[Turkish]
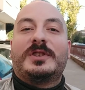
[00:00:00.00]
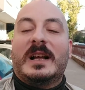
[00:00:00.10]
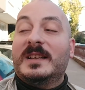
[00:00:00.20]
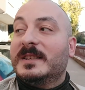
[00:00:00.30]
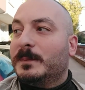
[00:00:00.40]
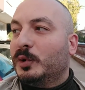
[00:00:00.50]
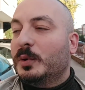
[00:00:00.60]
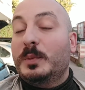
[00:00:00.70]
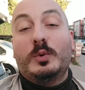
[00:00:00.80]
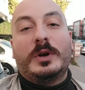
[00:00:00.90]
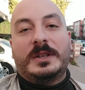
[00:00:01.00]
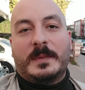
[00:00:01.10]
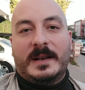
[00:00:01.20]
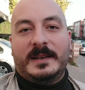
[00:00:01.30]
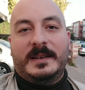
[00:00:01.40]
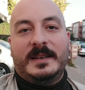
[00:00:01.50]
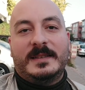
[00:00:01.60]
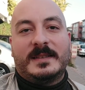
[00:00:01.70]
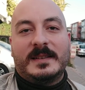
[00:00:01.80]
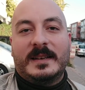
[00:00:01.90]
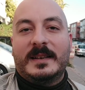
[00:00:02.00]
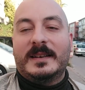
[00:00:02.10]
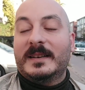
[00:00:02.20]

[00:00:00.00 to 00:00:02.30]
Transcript: hoş geldiniz. Bugün bir üretimhanedeyiz, ee,